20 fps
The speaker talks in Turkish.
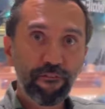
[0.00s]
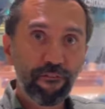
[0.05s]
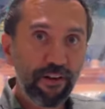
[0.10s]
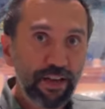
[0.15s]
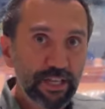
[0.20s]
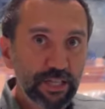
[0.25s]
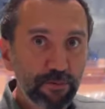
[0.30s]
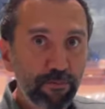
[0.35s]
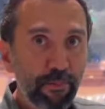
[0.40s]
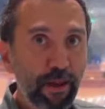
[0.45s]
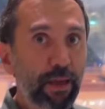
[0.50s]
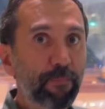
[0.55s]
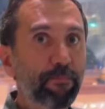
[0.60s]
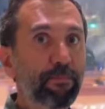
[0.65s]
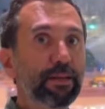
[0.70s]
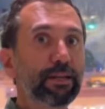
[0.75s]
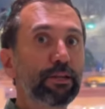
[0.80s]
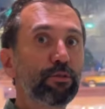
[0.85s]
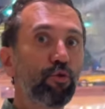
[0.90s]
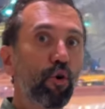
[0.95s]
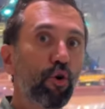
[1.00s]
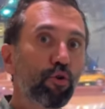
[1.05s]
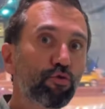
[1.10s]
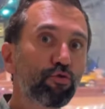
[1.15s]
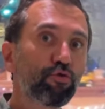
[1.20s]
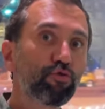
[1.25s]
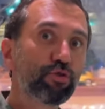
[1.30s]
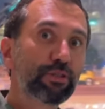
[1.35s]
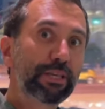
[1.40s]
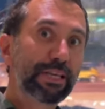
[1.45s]
Fastback bir
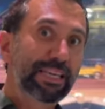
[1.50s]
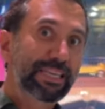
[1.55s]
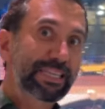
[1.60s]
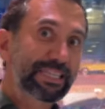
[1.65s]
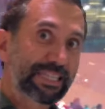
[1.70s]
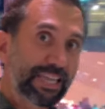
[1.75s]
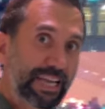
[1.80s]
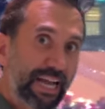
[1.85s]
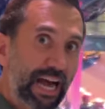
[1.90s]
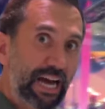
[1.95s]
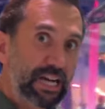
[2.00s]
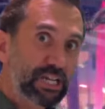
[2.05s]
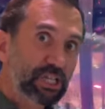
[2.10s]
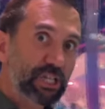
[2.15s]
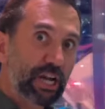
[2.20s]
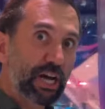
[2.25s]
408 ile karşı